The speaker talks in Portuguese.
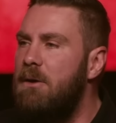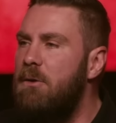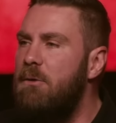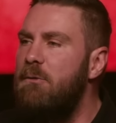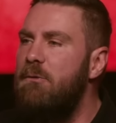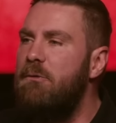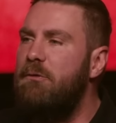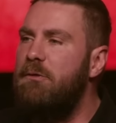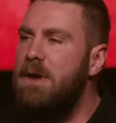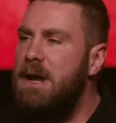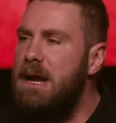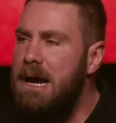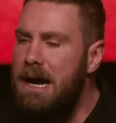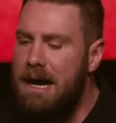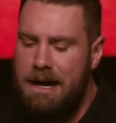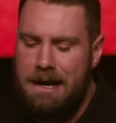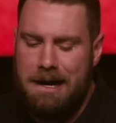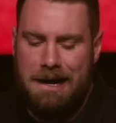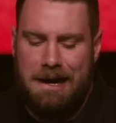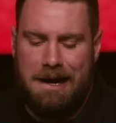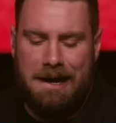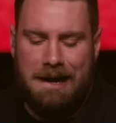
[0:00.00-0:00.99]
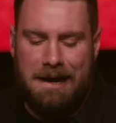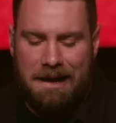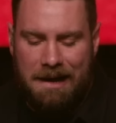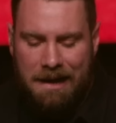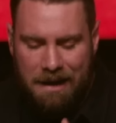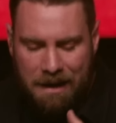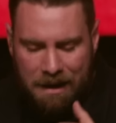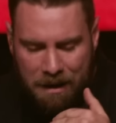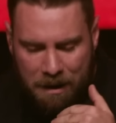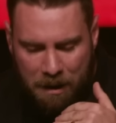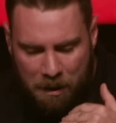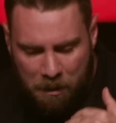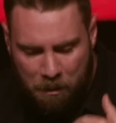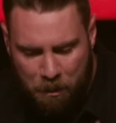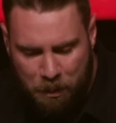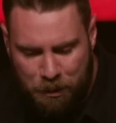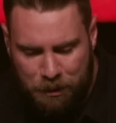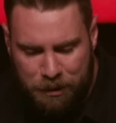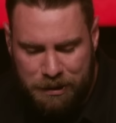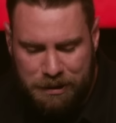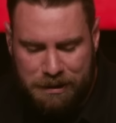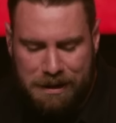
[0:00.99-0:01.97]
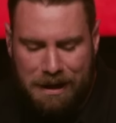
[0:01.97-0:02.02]
não ficará
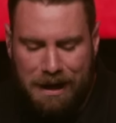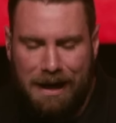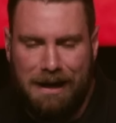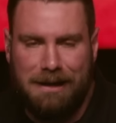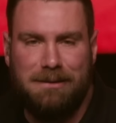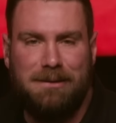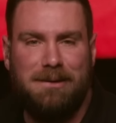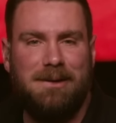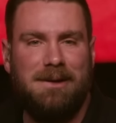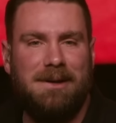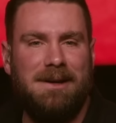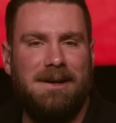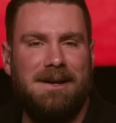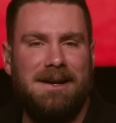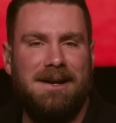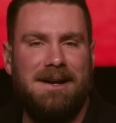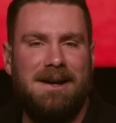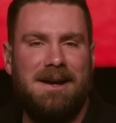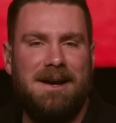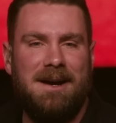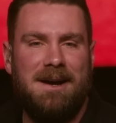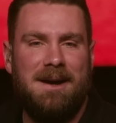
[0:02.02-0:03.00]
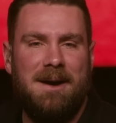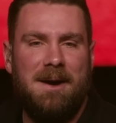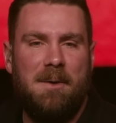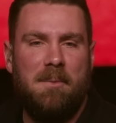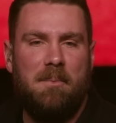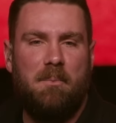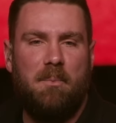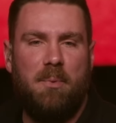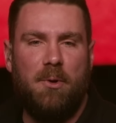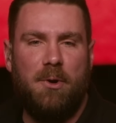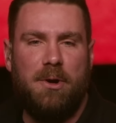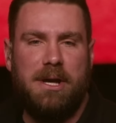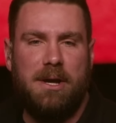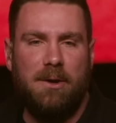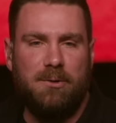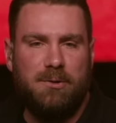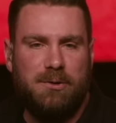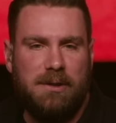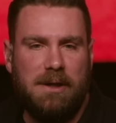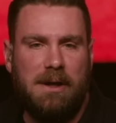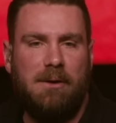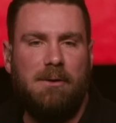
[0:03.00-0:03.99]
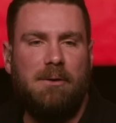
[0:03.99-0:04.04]
prostrado, porque
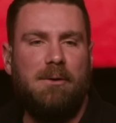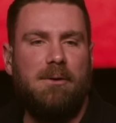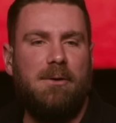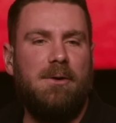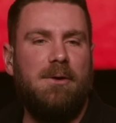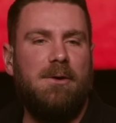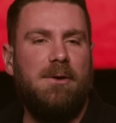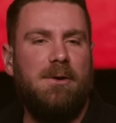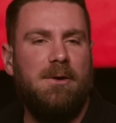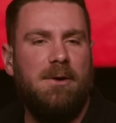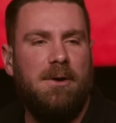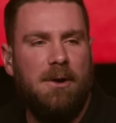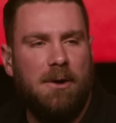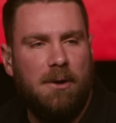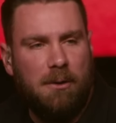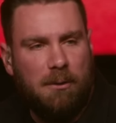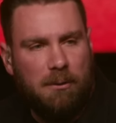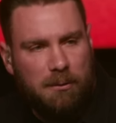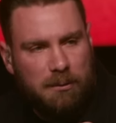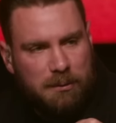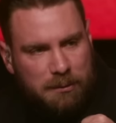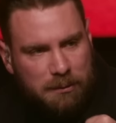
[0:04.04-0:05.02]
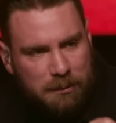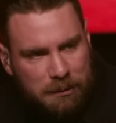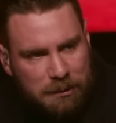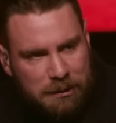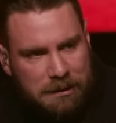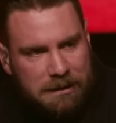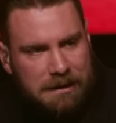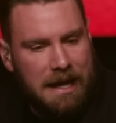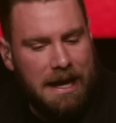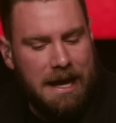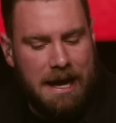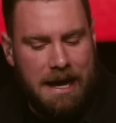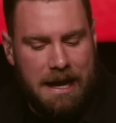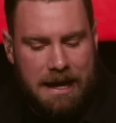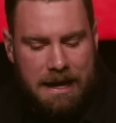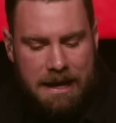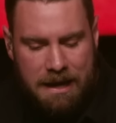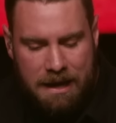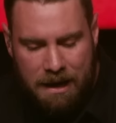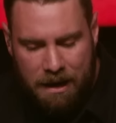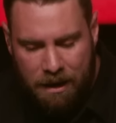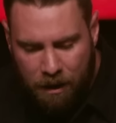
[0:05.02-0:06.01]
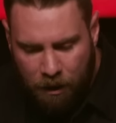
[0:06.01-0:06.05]
o Senhor o
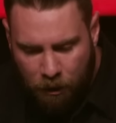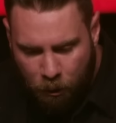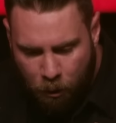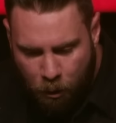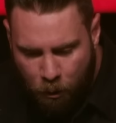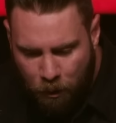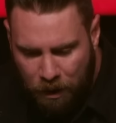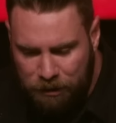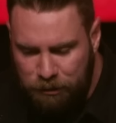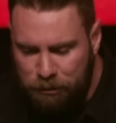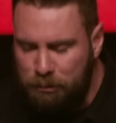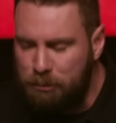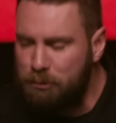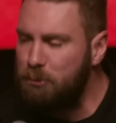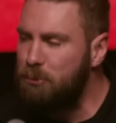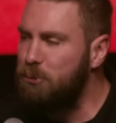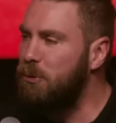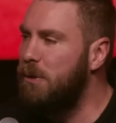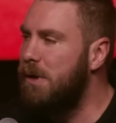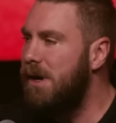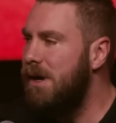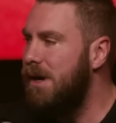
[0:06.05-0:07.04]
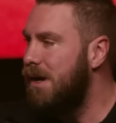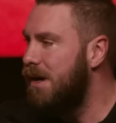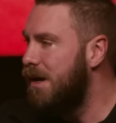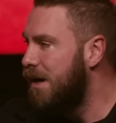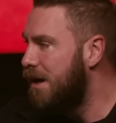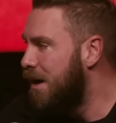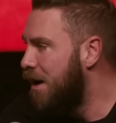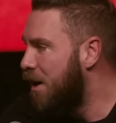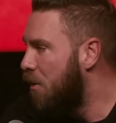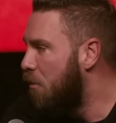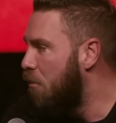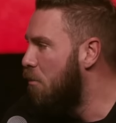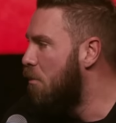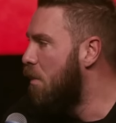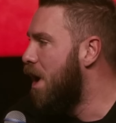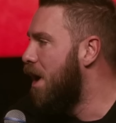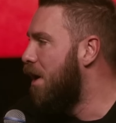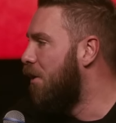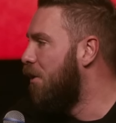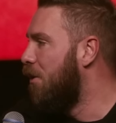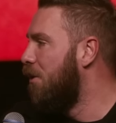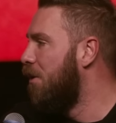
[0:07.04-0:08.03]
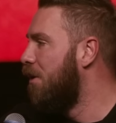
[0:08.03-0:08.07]
sustém com a sua
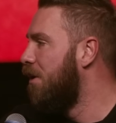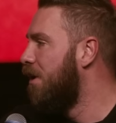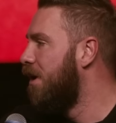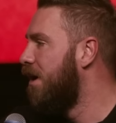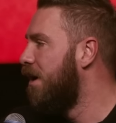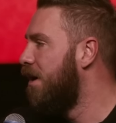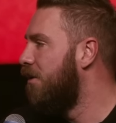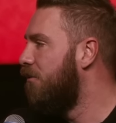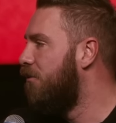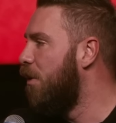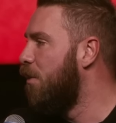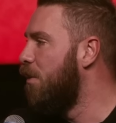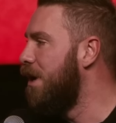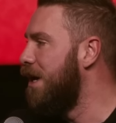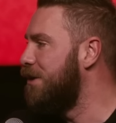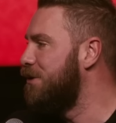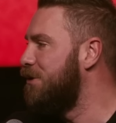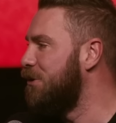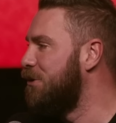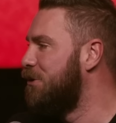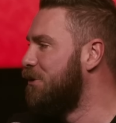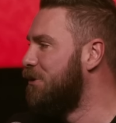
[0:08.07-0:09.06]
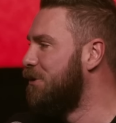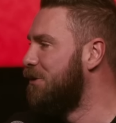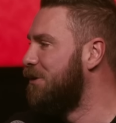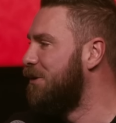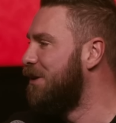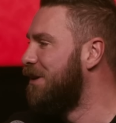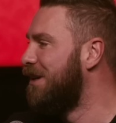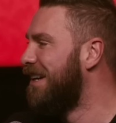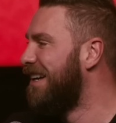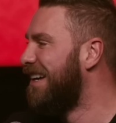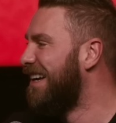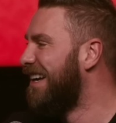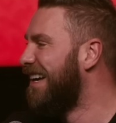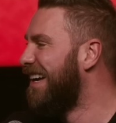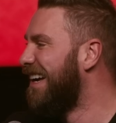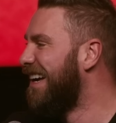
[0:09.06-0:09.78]
mão. Vamos ler isso junto.